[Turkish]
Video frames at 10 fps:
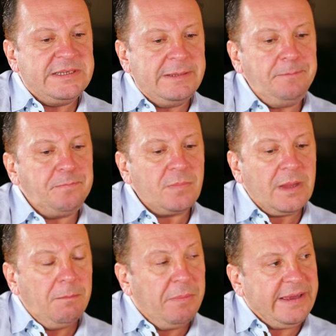Bizim
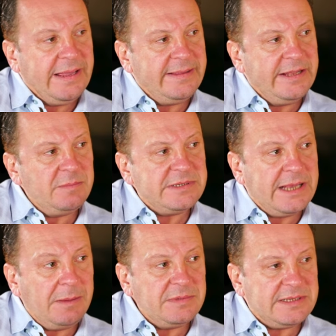
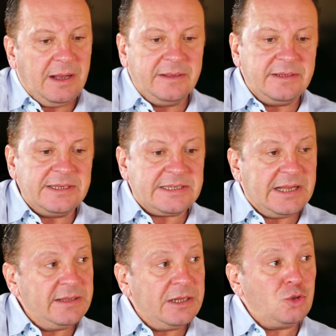paketlerimiz hem adına
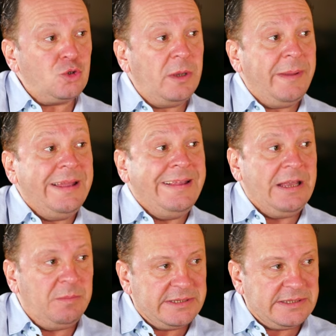standart süsleme
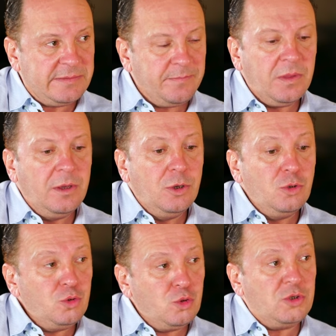dediğimiz
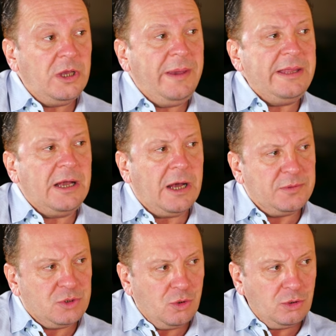süslemeyi de
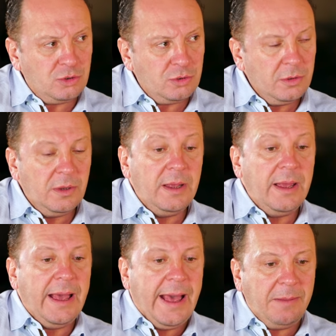kapsıyor
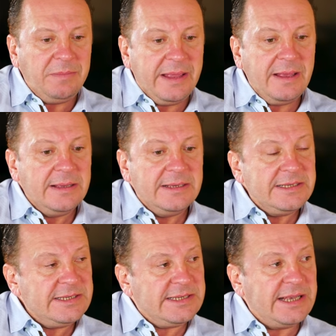hem de
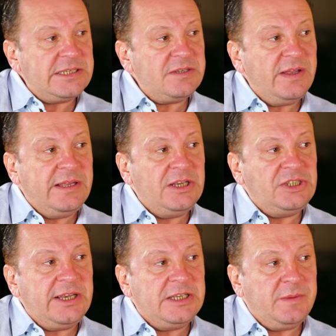ses ve
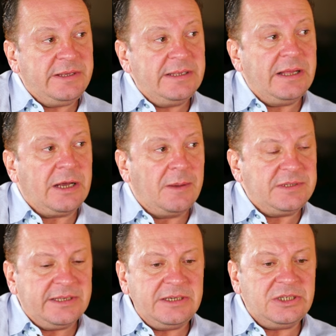DJ hizmetini de
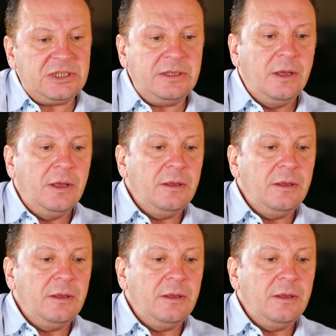kapsadığı için